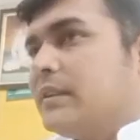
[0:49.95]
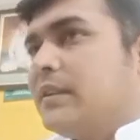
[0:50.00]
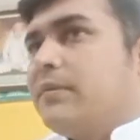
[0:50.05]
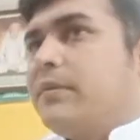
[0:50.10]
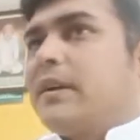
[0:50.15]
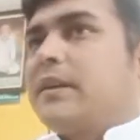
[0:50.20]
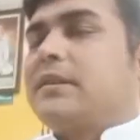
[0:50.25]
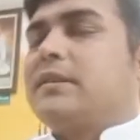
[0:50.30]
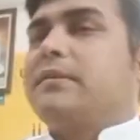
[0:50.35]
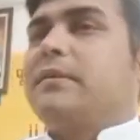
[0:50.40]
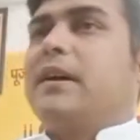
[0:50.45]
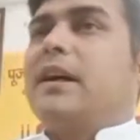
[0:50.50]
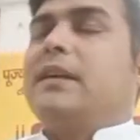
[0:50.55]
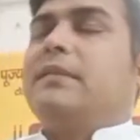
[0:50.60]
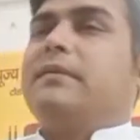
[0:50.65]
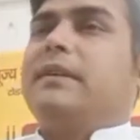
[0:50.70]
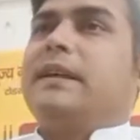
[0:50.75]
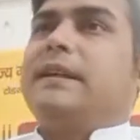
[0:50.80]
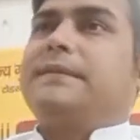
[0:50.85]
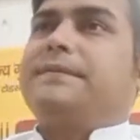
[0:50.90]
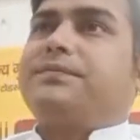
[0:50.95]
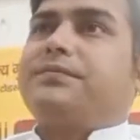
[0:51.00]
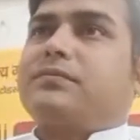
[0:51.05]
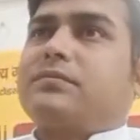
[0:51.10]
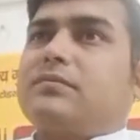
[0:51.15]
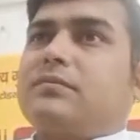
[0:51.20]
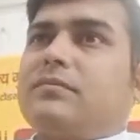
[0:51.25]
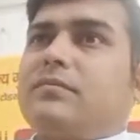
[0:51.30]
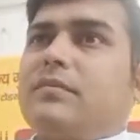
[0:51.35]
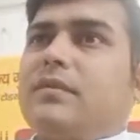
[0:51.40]
ये वर्तमान में
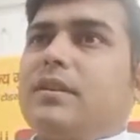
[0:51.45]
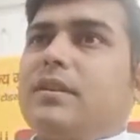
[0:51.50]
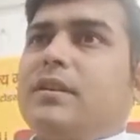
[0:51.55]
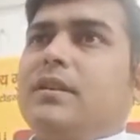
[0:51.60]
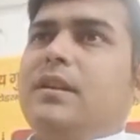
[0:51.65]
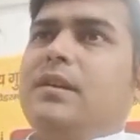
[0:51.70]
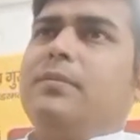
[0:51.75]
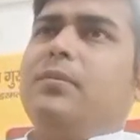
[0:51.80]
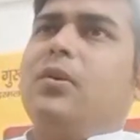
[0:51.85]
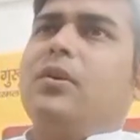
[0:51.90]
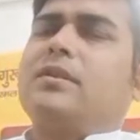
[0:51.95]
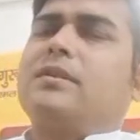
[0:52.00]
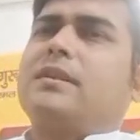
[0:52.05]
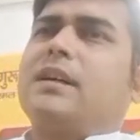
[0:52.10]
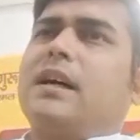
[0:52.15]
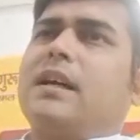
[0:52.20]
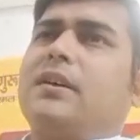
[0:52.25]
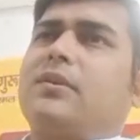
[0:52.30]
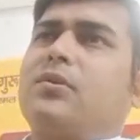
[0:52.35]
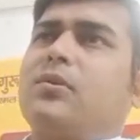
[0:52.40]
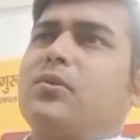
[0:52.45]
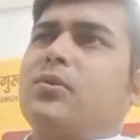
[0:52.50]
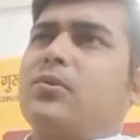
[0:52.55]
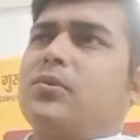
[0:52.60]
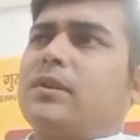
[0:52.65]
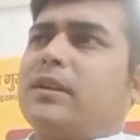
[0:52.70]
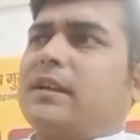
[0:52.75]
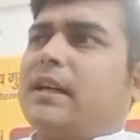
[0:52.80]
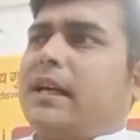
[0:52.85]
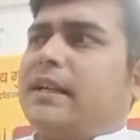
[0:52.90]
ये बहुत सारे
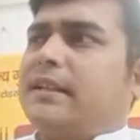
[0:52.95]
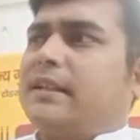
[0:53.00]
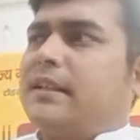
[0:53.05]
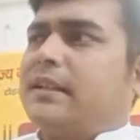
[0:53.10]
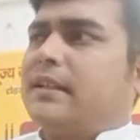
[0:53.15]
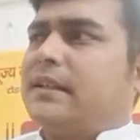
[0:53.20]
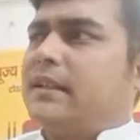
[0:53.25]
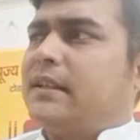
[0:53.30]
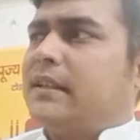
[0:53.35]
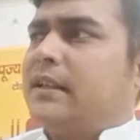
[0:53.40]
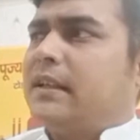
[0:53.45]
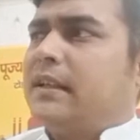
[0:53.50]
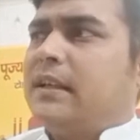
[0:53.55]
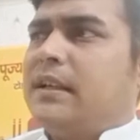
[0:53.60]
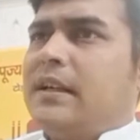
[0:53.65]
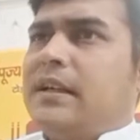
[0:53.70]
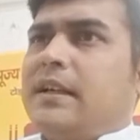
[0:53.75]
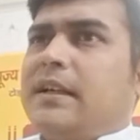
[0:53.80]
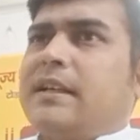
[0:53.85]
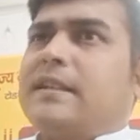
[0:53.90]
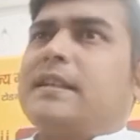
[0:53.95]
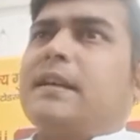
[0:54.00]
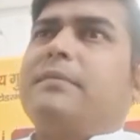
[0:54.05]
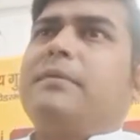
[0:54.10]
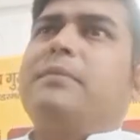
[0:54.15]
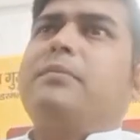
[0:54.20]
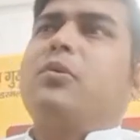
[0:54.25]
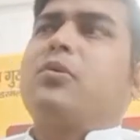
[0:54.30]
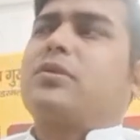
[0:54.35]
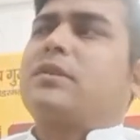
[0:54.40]
कुकरू दिखाई देते हैं ये
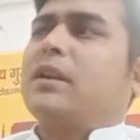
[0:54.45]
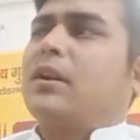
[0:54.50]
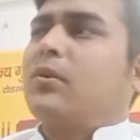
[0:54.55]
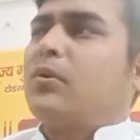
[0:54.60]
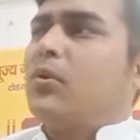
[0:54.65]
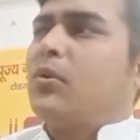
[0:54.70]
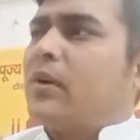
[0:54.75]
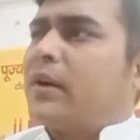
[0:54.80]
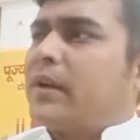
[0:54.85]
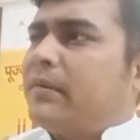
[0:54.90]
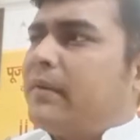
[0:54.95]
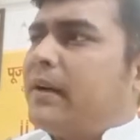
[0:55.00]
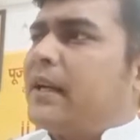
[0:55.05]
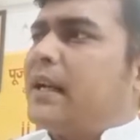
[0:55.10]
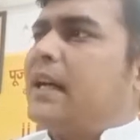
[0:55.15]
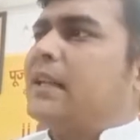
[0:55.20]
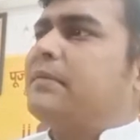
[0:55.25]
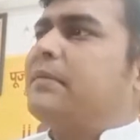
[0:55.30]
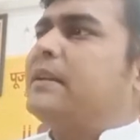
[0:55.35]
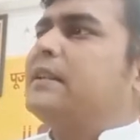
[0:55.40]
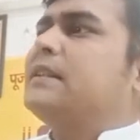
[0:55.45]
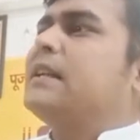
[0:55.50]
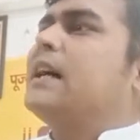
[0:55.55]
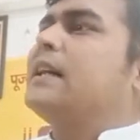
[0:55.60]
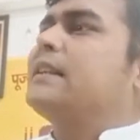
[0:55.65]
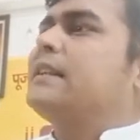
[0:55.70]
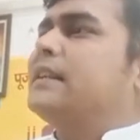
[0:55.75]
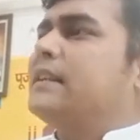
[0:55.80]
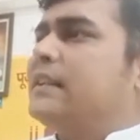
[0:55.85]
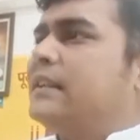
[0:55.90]
सब इमोशनल हो के महाराज बन
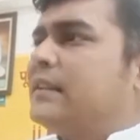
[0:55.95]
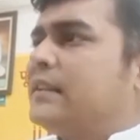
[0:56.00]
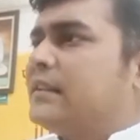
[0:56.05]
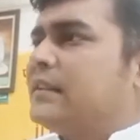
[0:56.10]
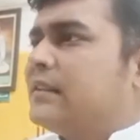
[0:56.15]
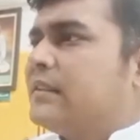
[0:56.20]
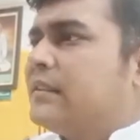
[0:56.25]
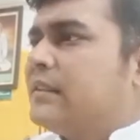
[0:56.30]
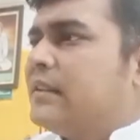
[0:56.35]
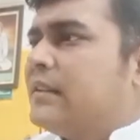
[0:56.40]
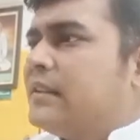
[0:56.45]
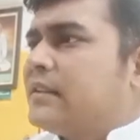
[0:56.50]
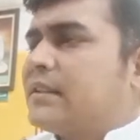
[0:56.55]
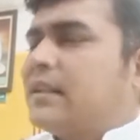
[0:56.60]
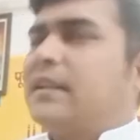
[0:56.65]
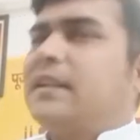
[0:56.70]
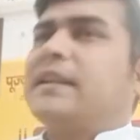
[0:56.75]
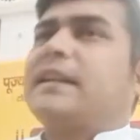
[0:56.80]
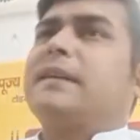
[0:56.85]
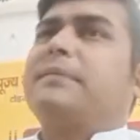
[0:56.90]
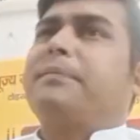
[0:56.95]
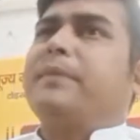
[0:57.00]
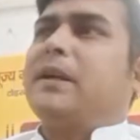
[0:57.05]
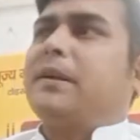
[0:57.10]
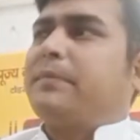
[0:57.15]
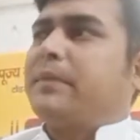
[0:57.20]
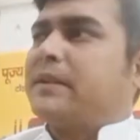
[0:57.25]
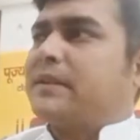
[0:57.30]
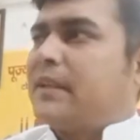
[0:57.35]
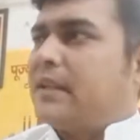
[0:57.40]
जाते हैं चने के
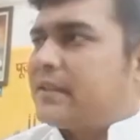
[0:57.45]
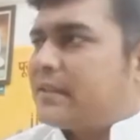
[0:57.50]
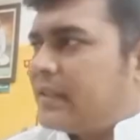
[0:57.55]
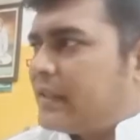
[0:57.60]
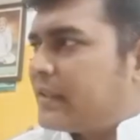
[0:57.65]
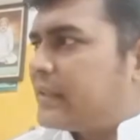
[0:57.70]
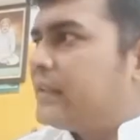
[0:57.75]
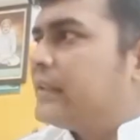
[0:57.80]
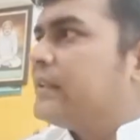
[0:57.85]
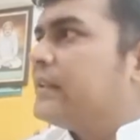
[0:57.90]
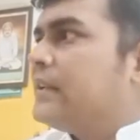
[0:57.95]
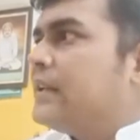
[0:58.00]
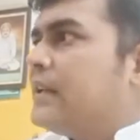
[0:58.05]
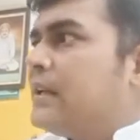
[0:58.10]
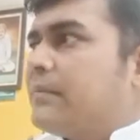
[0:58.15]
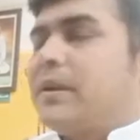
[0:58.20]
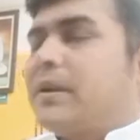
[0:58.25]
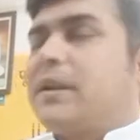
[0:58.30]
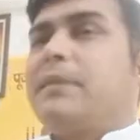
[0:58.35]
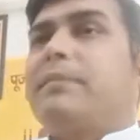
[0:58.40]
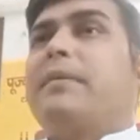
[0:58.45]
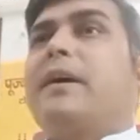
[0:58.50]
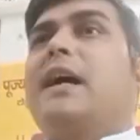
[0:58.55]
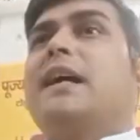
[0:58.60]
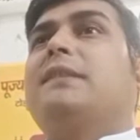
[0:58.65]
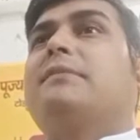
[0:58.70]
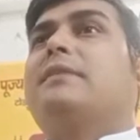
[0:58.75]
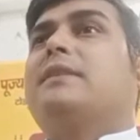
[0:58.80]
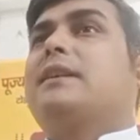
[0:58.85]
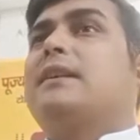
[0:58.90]
पेड़ पर चढ़ चढ़ के फिर
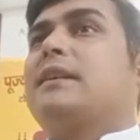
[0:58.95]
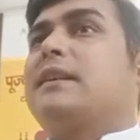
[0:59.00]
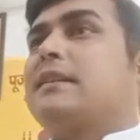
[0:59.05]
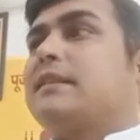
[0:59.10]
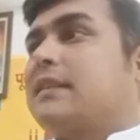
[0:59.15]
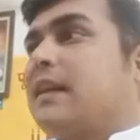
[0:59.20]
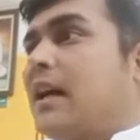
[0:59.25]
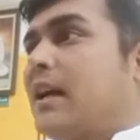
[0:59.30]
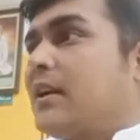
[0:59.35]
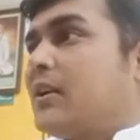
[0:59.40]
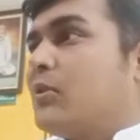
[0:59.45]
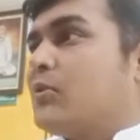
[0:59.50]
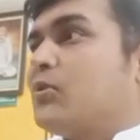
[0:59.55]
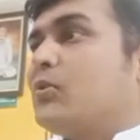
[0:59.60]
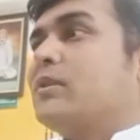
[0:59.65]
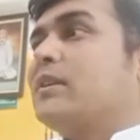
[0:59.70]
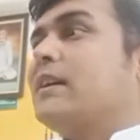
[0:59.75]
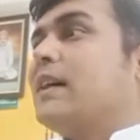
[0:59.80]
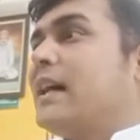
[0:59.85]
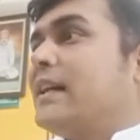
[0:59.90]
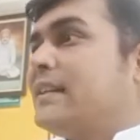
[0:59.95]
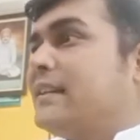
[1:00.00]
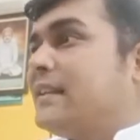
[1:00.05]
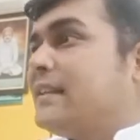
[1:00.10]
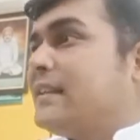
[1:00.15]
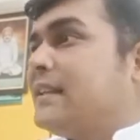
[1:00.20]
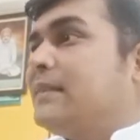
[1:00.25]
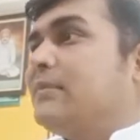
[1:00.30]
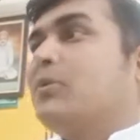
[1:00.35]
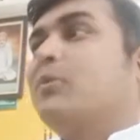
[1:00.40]
बाद में जिनके तांडव जो दिखाई
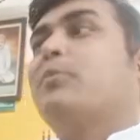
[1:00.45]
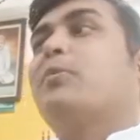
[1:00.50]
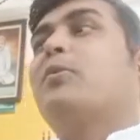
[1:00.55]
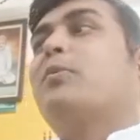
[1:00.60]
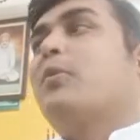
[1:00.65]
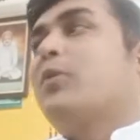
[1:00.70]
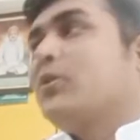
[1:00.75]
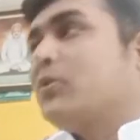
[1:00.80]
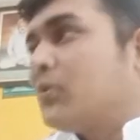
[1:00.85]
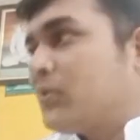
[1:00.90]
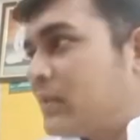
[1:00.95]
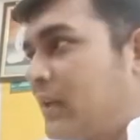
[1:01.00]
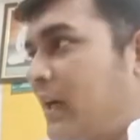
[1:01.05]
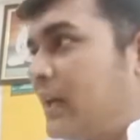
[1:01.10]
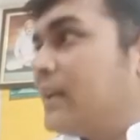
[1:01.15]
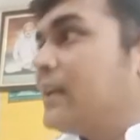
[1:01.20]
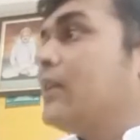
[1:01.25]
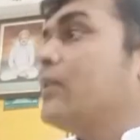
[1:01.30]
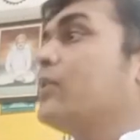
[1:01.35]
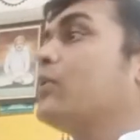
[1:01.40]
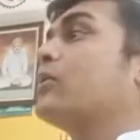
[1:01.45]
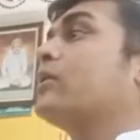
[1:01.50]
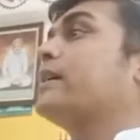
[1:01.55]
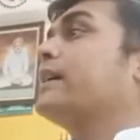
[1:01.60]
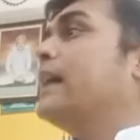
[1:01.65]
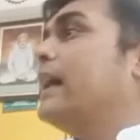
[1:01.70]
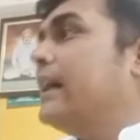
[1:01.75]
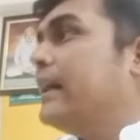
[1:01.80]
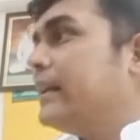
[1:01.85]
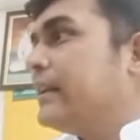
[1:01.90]
देते वो वही तो तांडव और
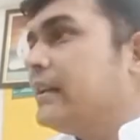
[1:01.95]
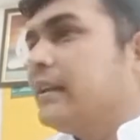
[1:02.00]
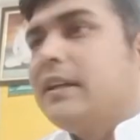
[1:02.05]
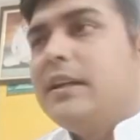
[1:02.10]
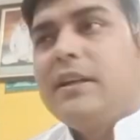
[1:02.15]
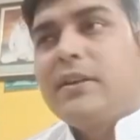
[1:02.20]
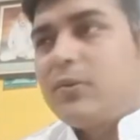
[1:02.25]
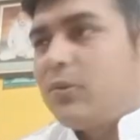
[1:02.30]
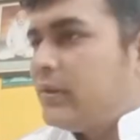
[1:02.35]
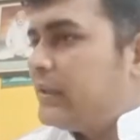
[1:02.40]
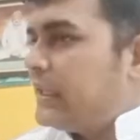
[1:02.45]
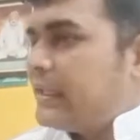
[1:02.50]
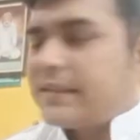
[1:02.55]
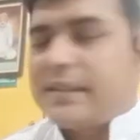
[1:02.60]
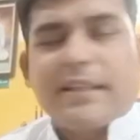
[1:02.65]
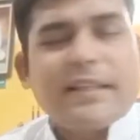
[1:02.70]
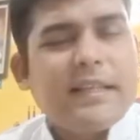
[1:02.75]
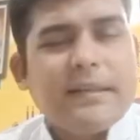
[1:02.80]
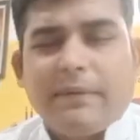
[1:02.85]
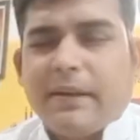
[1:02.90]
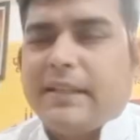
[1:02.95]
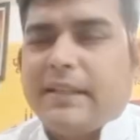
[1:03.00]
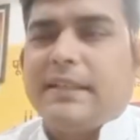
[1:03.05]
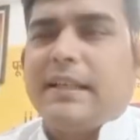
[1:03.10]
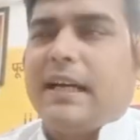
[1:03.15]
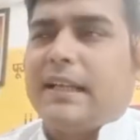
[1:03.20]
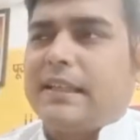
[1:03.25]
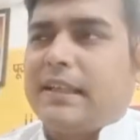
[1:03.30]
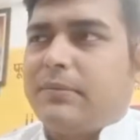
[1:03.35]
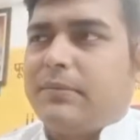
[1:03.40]
क्या है कोई ऐसे नहीं बन
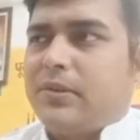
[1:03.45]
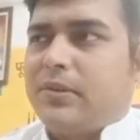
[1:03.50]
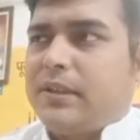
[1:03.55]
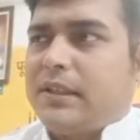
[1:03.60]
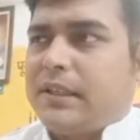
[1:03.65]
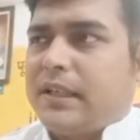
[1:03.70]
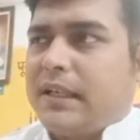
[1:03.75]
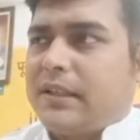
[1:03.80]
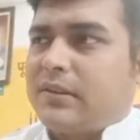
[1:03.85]
जाता मुनि